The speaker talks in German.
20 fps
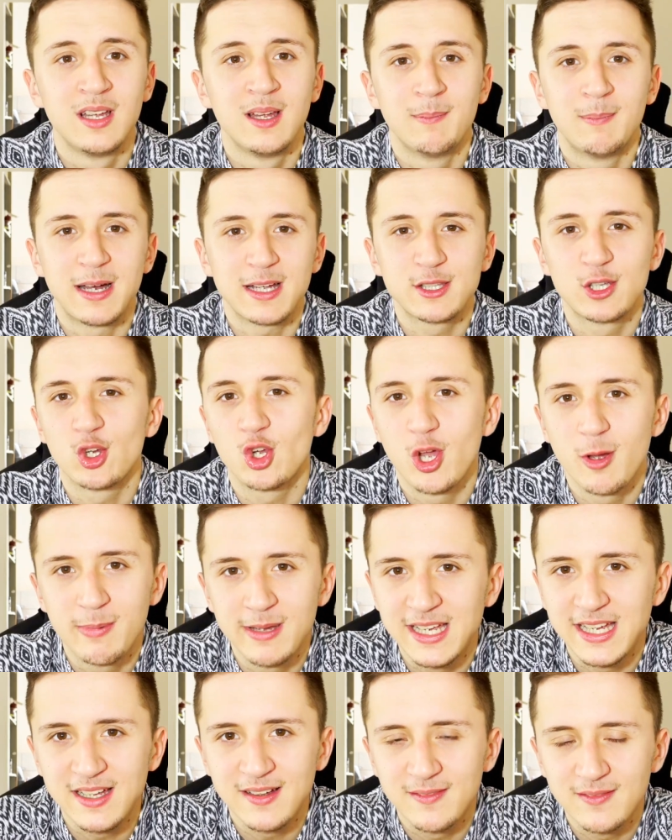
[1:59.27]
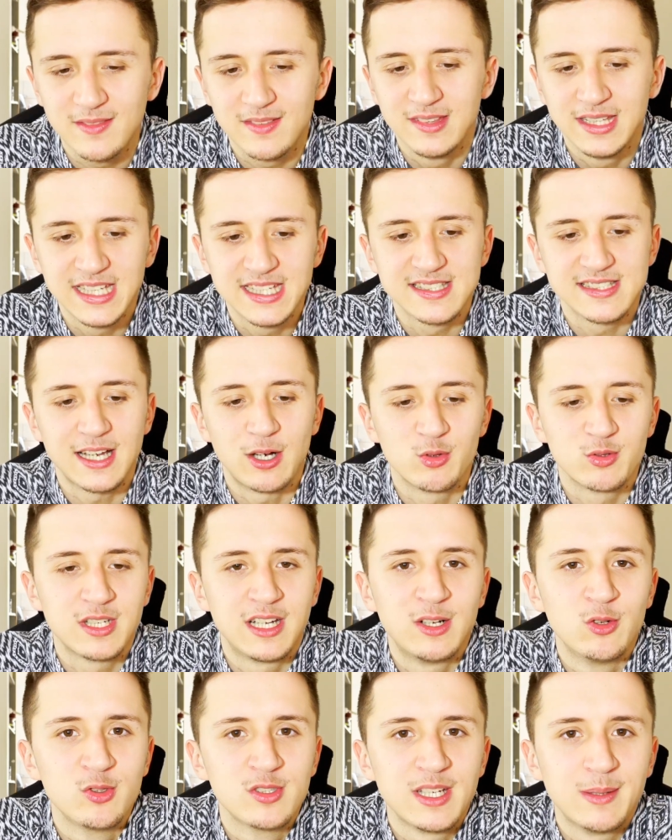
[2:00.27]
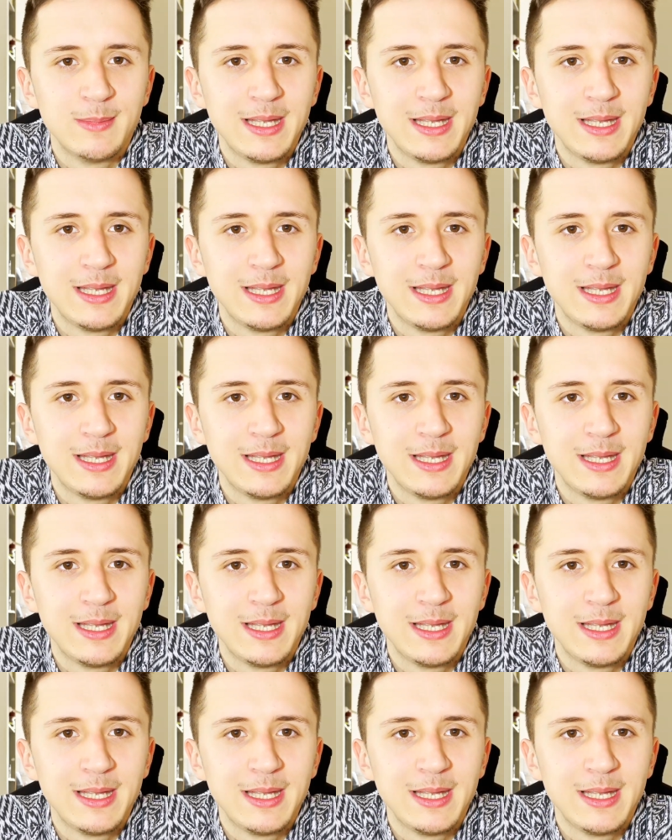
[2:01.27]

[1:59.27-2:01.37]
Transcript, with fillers: macht der Körper ja nichts außer unserem